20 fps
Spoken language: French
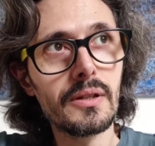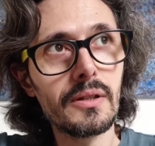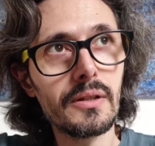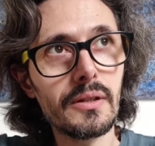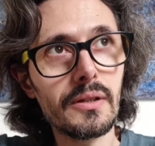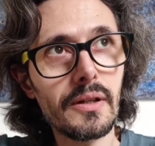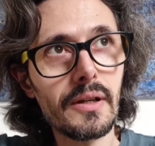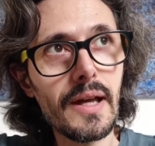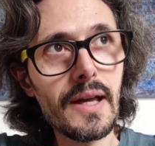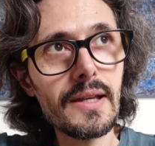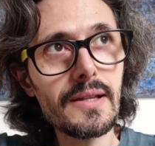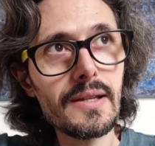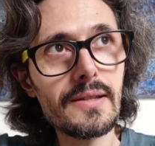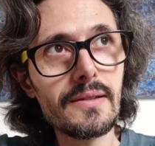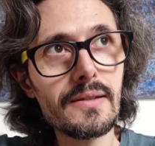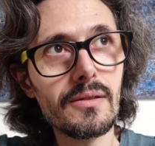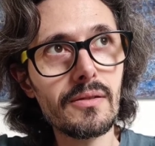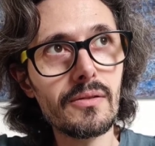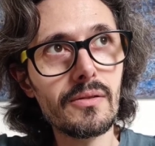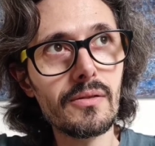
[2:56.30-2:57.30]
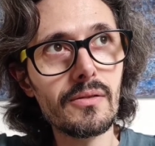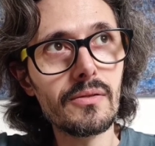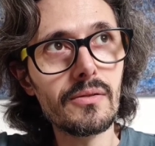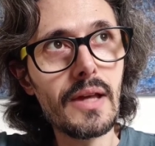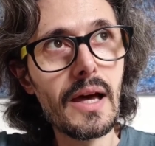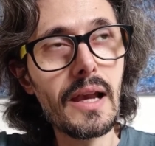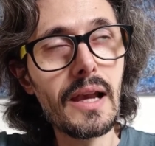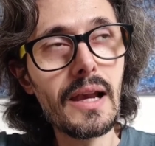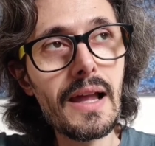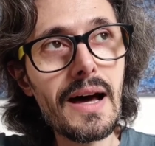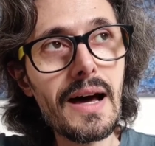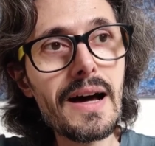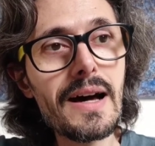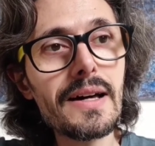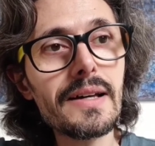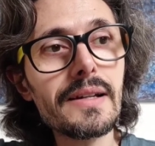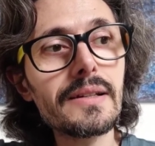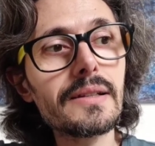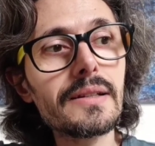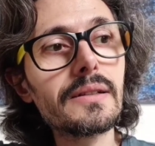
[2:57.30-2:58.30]
reste euh, dans
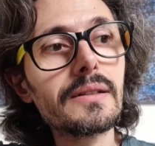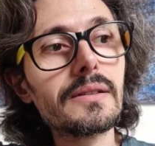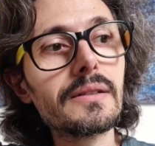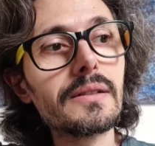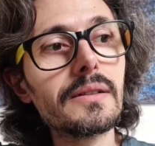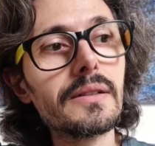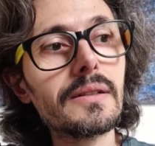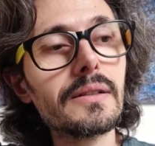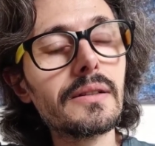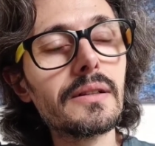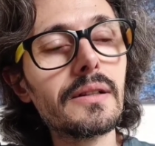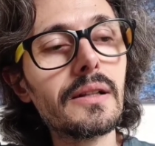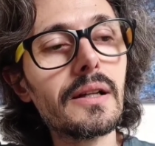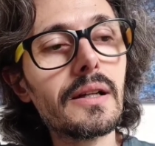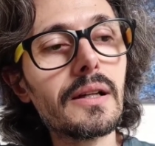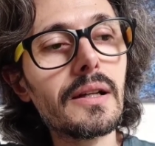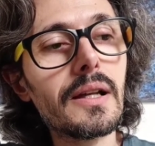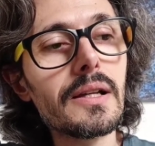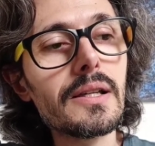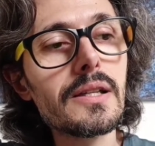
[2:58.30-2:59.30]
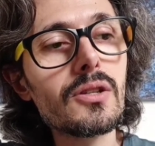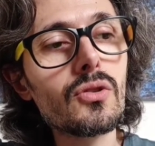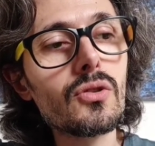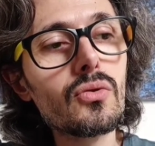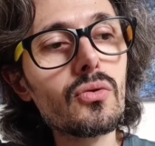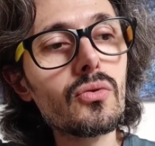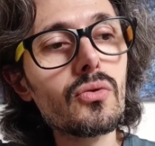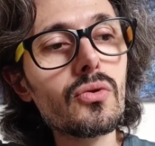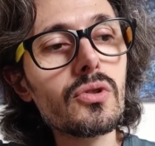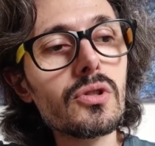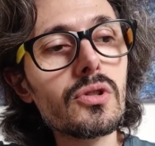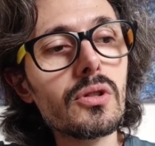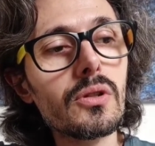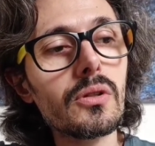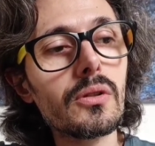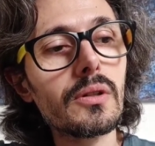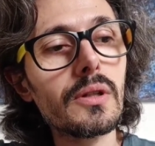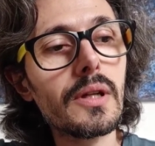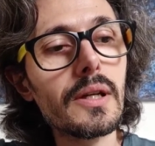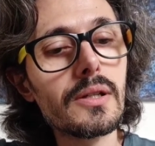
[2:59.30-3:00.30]
l'art euh, la, source,
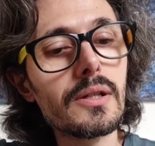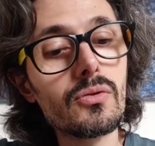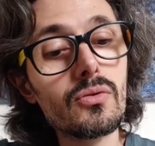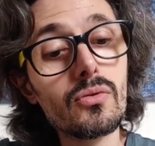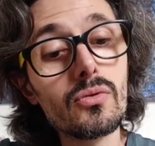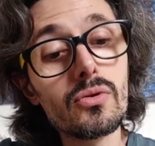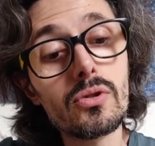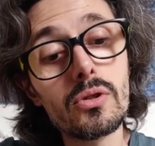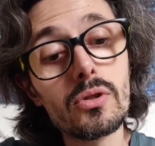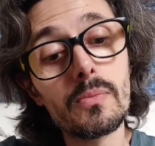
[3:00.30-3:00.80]
la source